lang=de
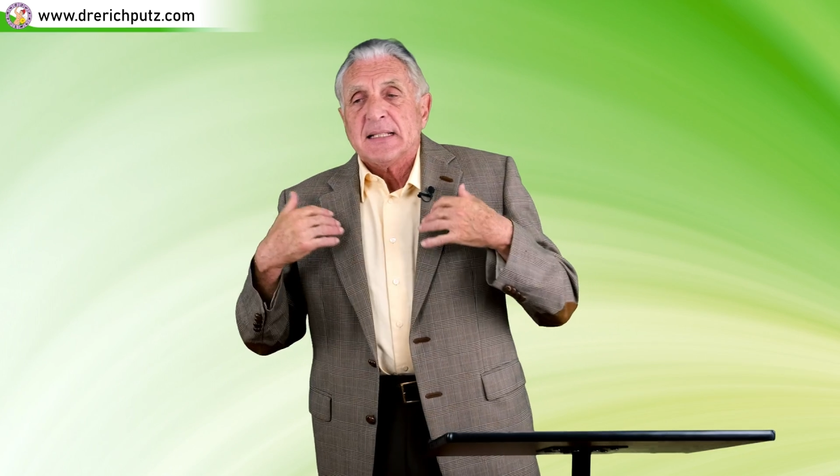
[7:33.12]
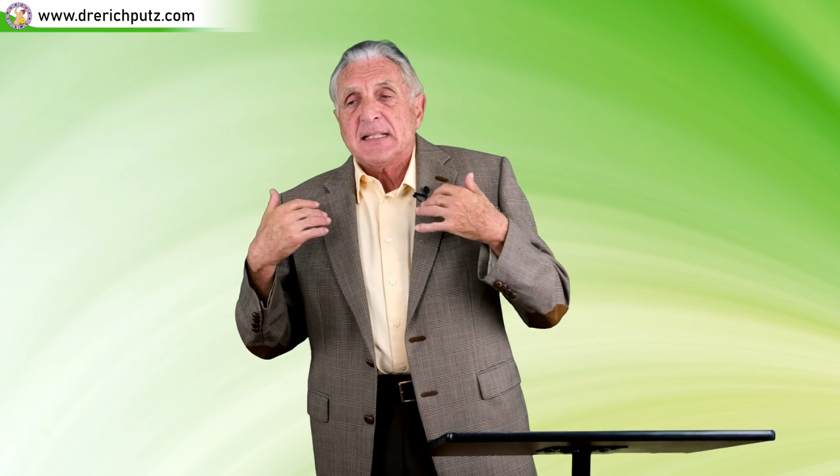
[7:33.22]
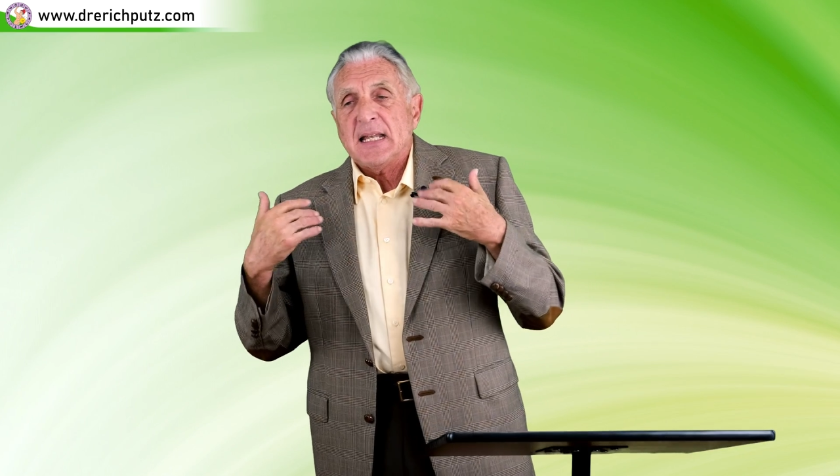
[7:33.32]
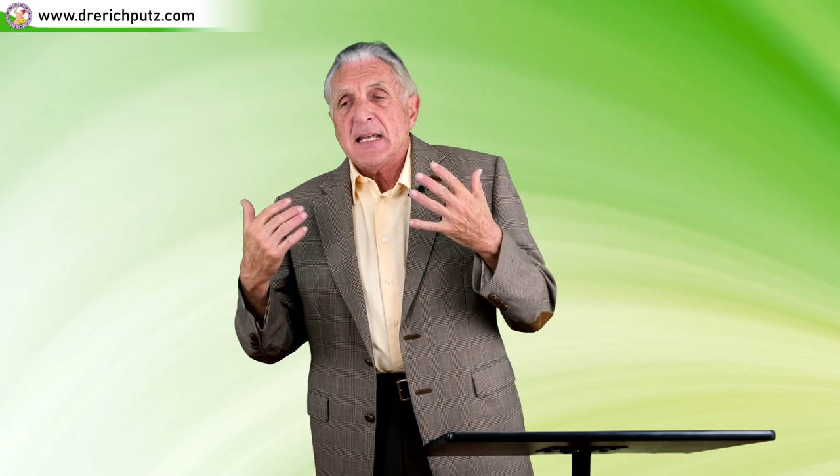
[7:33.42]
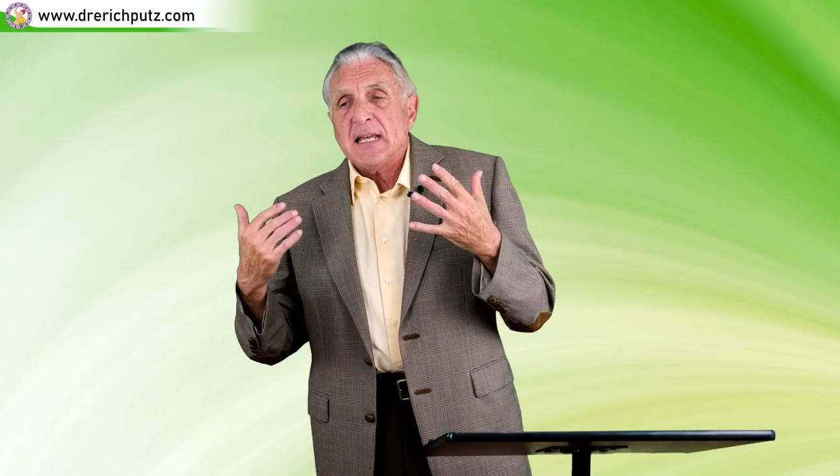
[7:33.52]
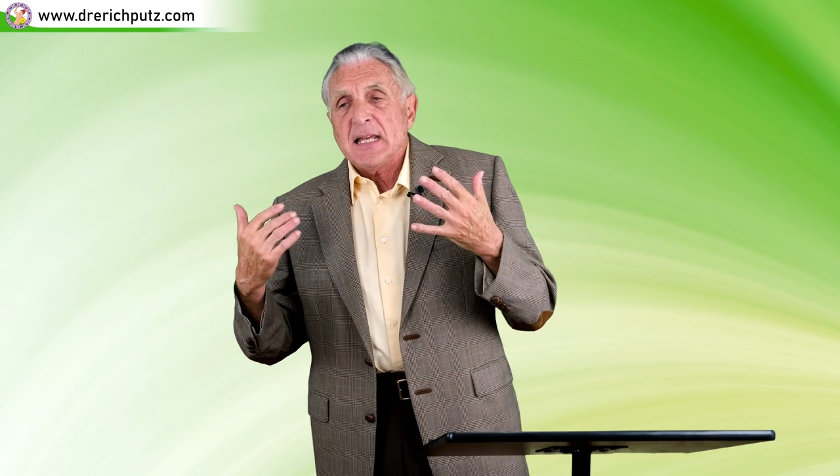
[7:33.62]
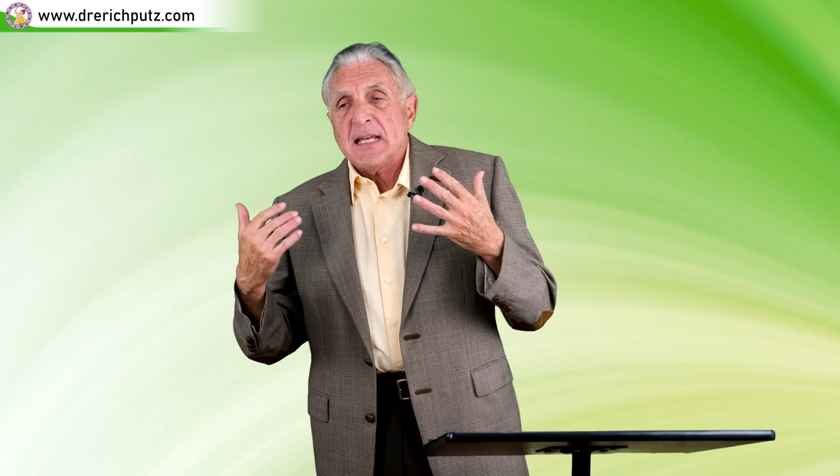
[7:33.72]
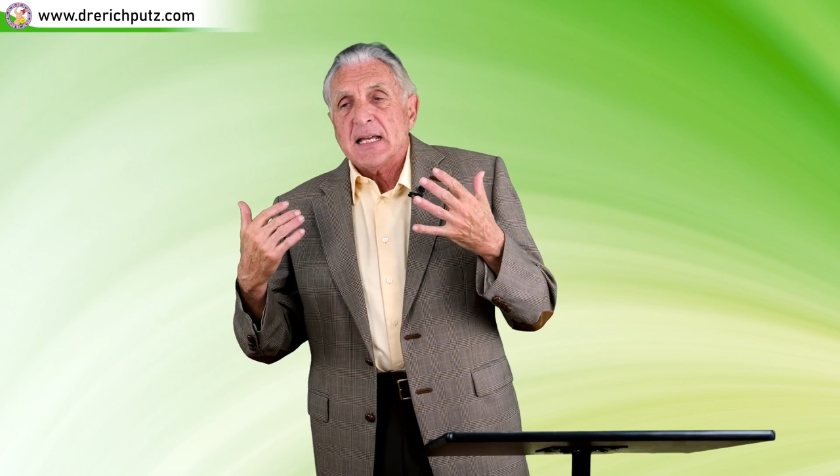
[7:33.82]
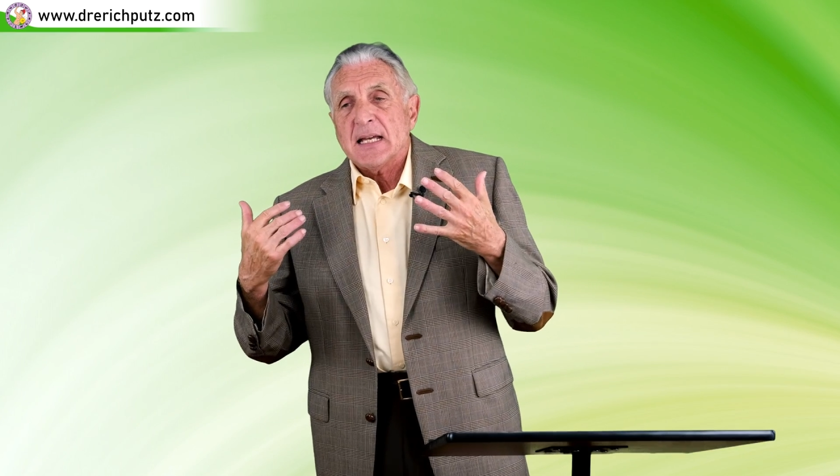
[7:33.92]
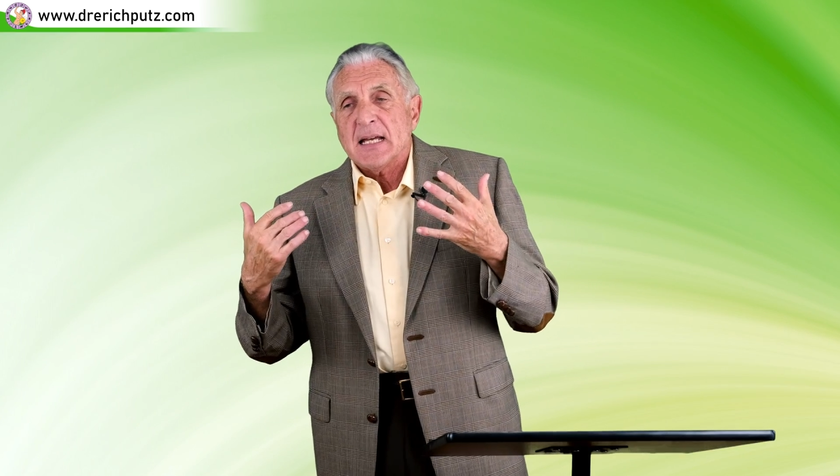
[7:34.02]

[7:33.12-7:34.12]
Die